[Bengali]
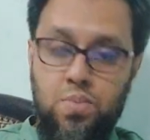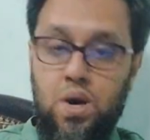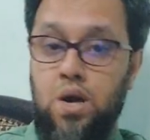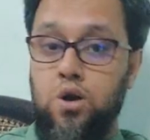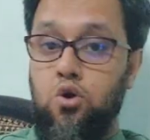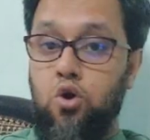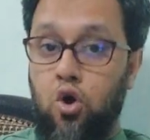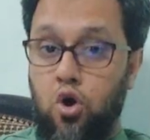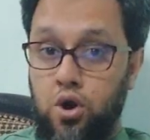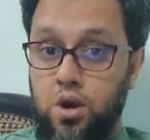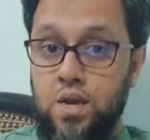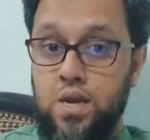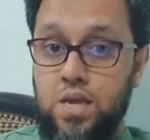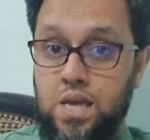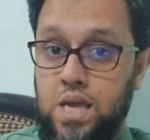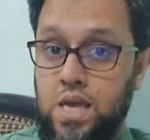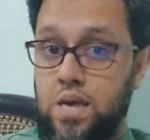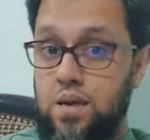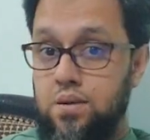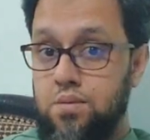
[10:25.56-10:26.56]
বা ঘরের
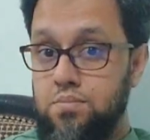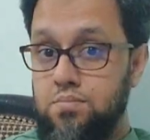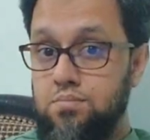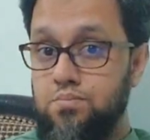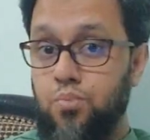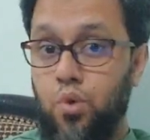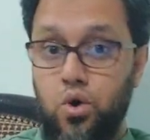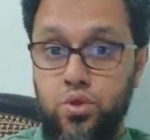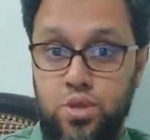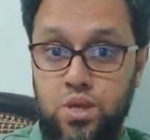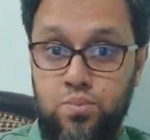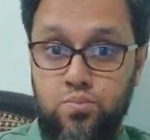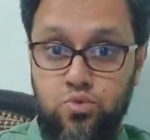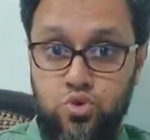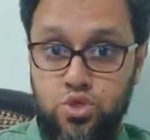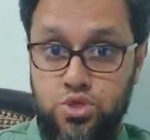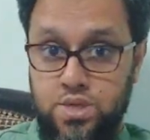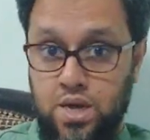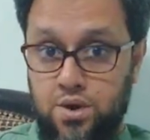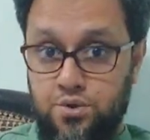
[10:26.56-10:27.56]
খেয়ে বনের
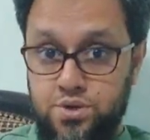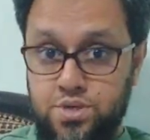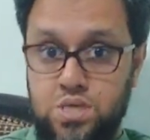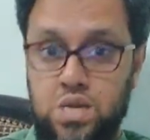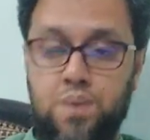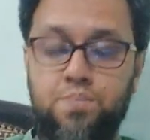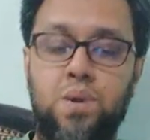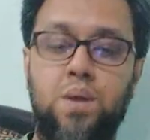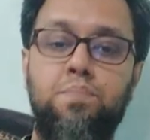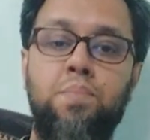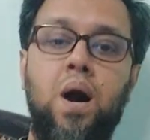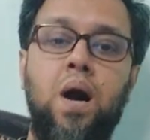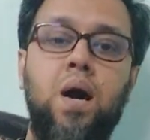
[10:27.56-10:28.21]
মোস্তারণ যেটা আমরা